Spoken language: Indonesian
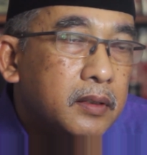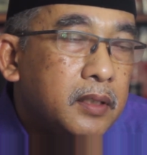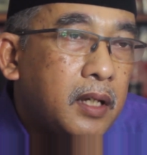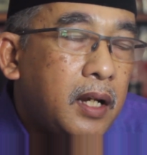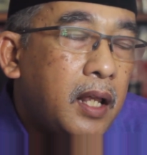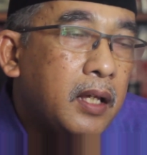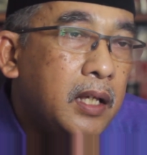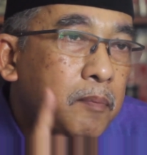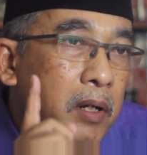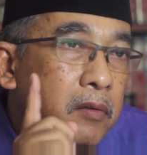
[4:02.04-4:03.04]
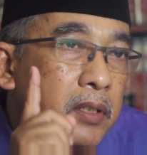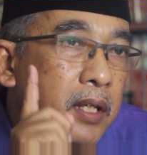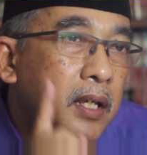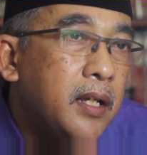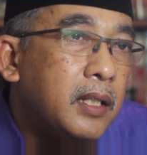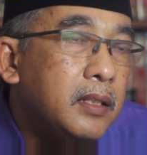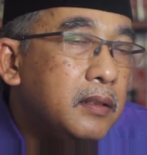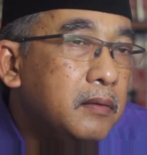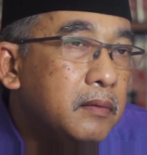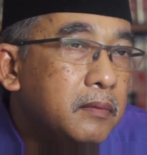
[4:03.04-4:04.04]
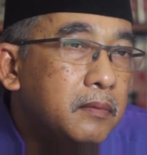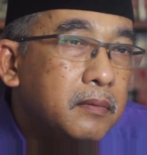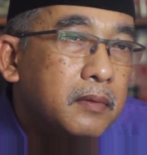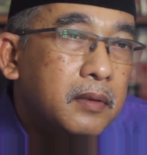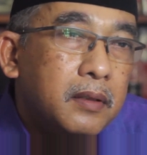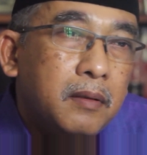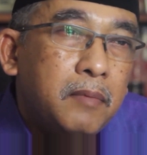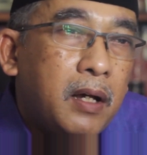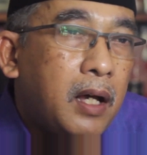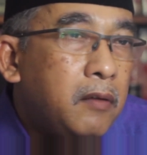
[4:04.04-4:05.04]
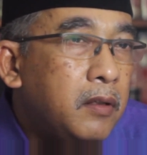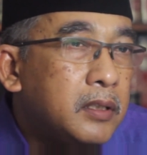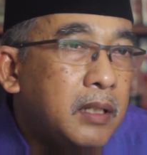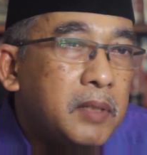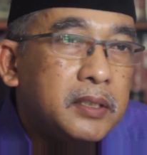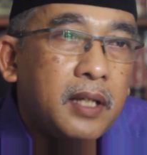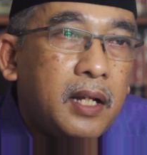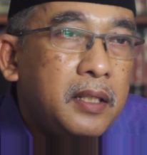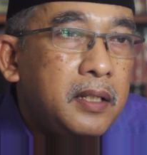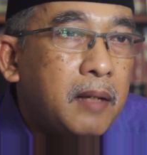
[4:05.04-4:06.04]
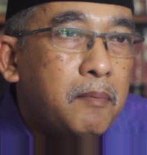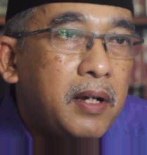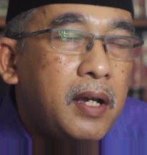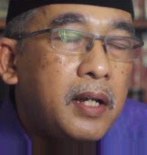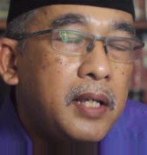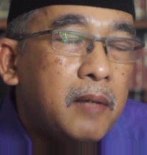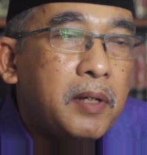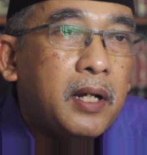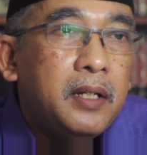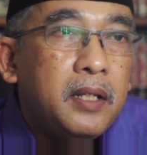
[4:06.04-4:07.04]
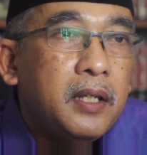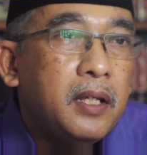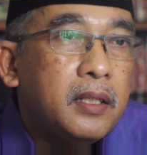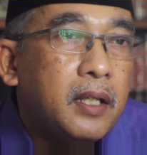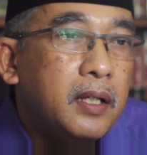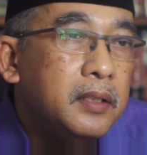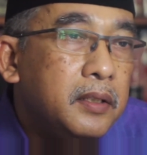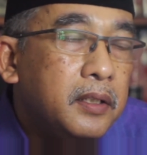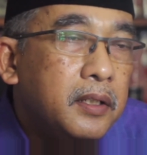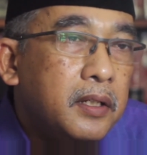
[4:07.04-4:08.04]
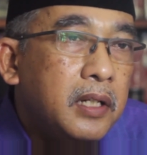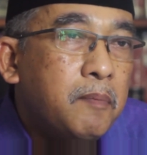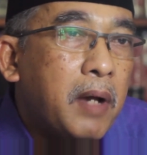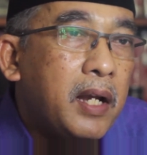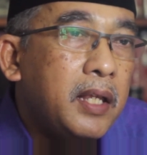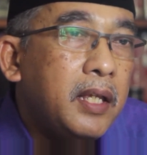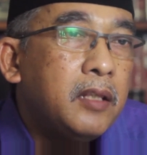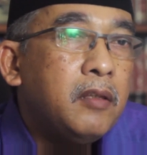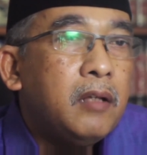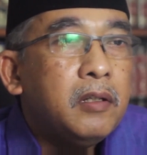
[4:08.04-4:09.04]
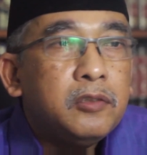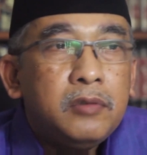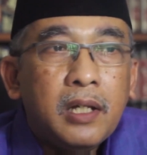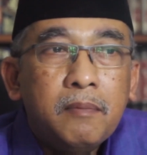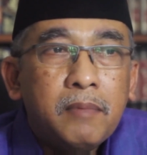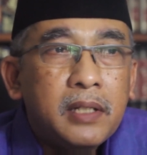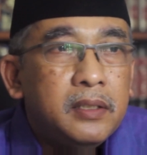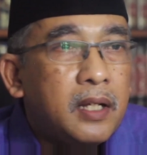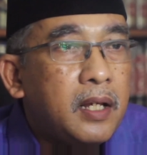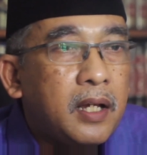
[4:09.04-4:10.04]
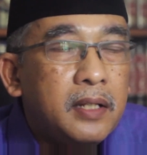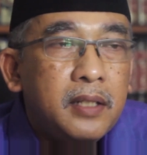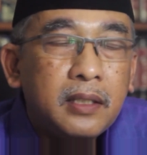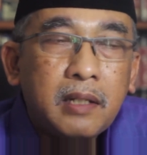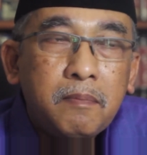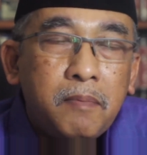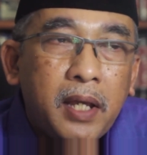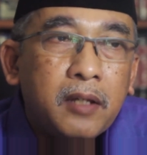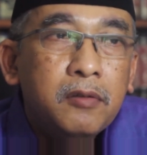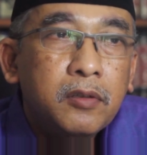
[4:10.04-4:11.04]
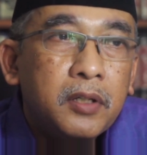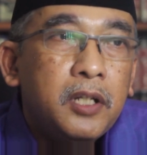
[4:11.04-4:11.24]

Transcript: sekali lagi perlu diingat bahwa Allah sama sekali tidak menganiaya pada diri kita, di balik itu Allah sudah merencanakan yang terbaik untuk